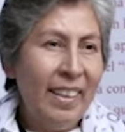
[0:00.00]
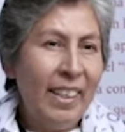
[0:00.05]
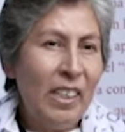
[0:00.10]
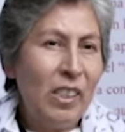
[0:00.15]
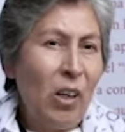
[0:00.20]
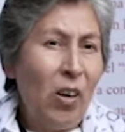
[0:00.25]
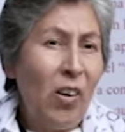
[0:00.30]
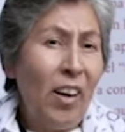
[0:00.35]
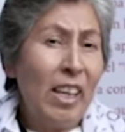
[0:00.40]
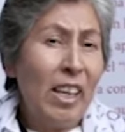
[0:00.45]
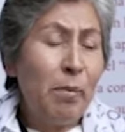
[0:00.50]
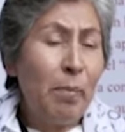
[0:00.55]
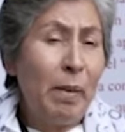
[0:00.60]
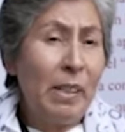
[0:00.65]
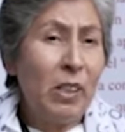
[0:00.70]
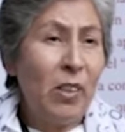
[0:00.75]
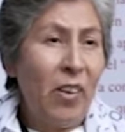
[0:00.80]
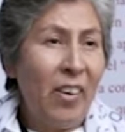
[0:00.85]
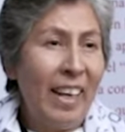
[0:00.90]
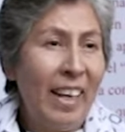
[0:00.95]
y solo las
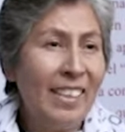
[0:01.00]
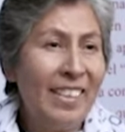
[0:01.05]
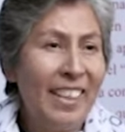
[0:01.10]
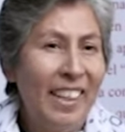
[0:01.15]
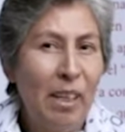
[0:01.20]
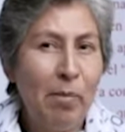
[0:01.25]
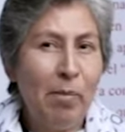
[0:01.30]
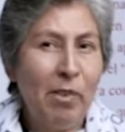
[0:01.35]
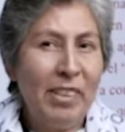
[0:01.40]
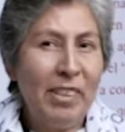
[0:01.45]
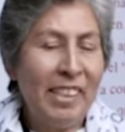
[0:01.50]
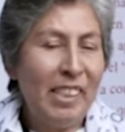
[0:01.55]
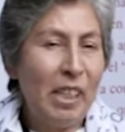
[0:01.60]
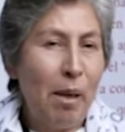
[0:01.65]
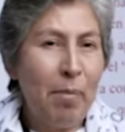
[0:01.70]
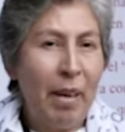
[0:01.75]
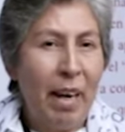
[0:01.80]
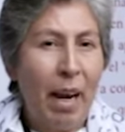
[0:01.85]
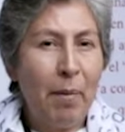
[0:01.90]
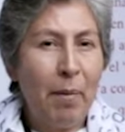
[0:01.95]
personas tenemos
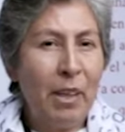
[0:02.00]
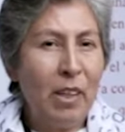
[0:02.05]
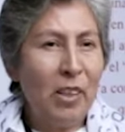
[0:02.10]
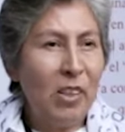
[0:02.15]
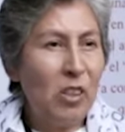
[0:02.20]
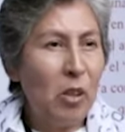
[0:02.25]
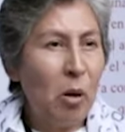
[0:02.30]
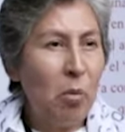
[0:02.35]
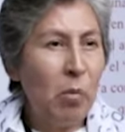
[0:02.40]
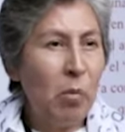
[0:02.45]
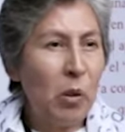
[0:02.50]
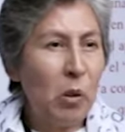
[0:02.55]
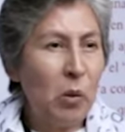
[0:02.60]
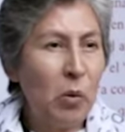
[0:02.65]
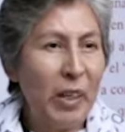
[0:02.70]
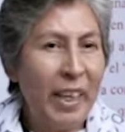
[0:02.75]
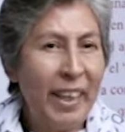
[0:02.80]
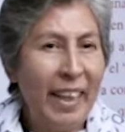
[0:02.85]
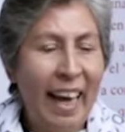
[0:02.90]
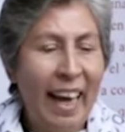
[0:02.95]
esa maravillosa
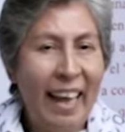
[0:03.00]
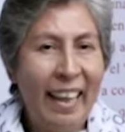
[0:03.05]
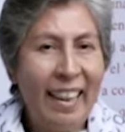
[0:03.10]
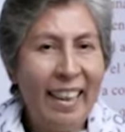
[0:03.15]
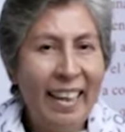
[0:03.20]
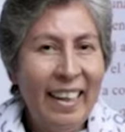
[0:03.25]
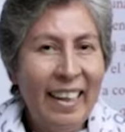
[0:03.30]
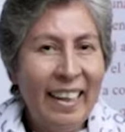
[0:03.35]
oportunidad